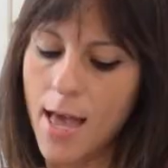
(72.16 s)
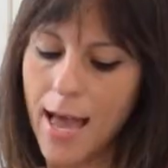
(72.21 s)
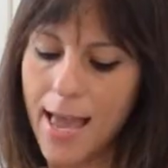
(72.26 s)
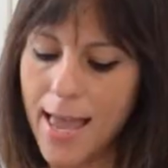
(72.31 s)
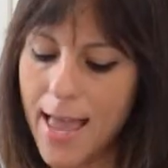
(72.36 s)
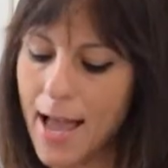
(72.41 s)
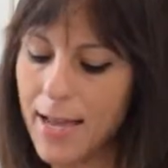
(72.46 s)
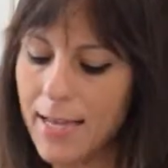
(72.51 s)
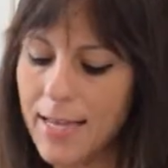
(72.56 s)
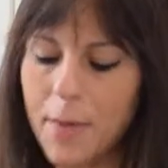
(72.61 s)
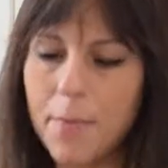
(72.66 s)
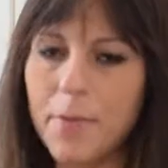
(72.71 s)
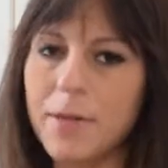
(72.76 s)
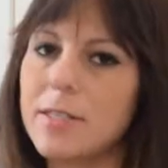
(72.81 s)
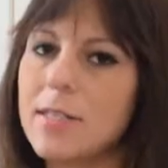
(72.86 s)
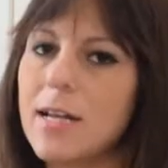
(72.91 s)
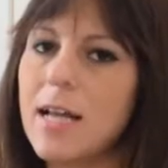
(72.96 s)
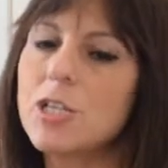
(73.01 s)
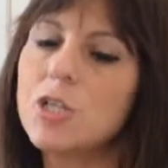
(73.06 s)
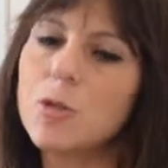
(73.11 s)
e anche i
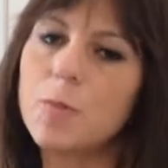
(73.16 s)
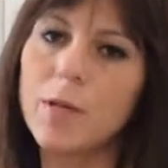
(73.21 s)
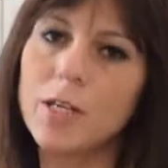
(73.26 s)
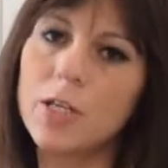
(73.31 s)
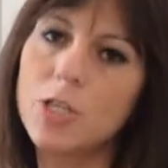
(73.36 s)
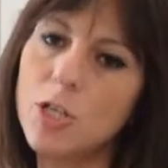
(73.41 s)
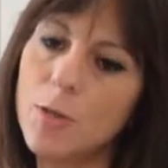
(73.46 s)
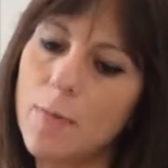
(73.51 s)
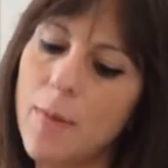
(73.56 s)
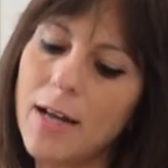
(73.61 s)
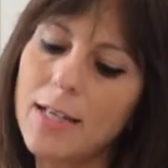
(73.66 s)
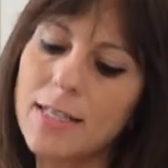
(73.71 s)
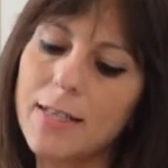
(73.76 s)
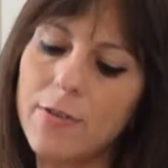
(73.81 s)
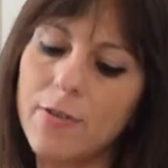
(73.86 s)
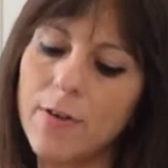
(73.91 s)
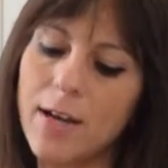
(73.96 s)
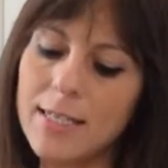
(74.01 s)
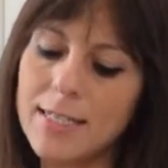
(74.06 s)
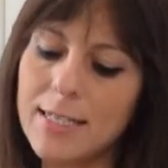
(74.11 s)
personaggi principali
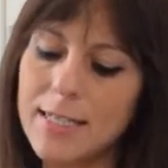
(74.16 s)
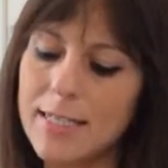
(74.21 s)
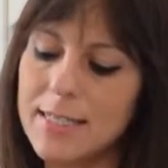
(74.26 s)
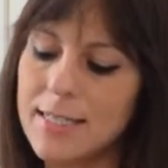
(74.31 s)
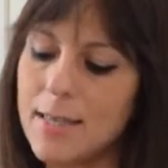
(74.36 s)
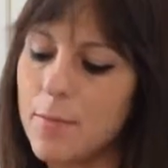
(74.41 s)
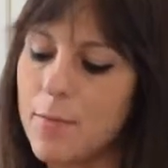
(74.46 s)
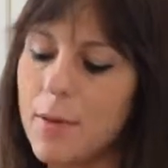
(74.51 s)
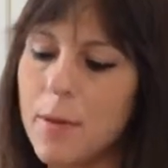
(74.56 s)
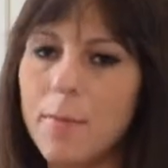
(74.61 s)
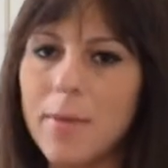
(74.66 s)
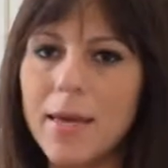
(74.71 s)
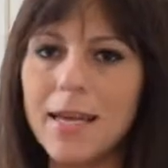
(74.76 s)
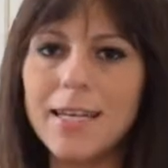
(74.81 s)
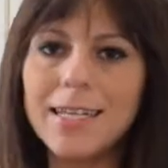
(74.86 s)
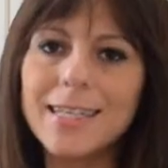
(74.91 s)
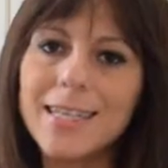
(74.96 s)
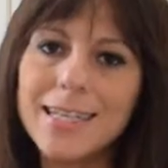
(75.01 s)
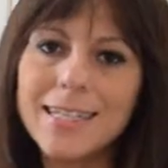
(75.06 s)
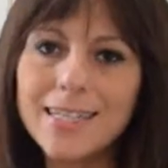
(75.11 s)
devono essere sempre
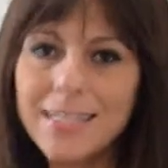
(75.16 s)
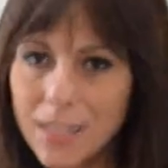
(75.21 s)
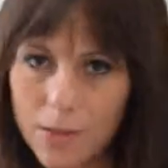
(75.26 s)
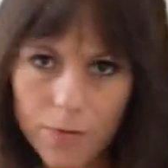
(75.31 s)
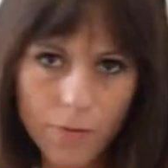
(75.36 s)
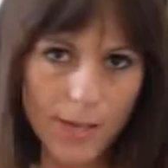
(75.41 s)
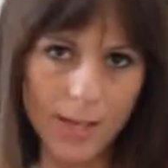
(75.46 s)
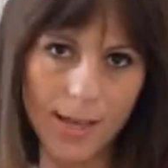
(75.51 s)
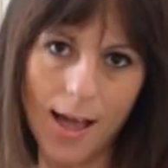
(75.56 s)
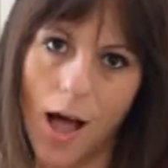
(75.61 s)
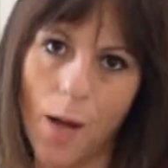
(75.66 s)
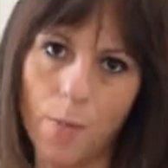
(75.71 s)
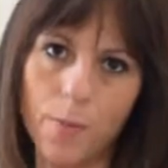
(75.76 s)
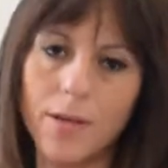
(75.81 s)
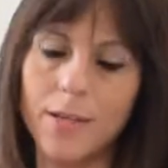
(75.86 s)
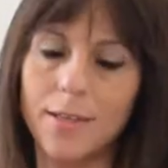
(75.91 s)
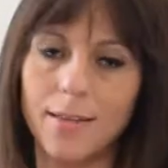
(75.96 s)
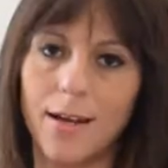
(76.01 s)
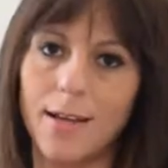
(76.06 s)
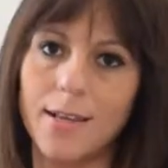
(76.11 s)
ben
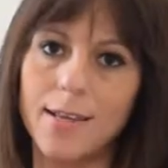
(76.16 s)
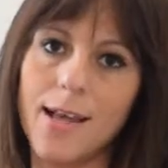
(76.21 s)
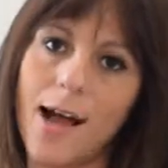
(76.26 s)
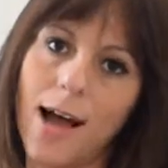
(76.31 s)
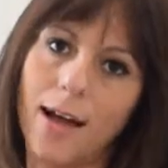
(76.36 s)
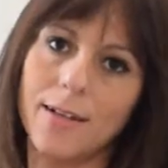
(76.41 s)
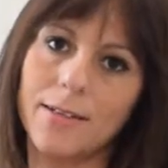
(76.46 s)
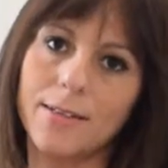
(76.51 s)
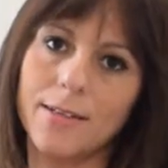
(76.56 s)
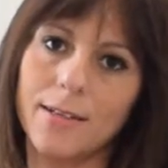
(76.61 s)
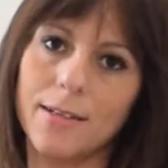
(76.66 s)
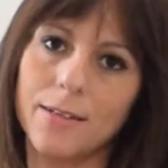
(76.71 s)
identificabili tra gli altri.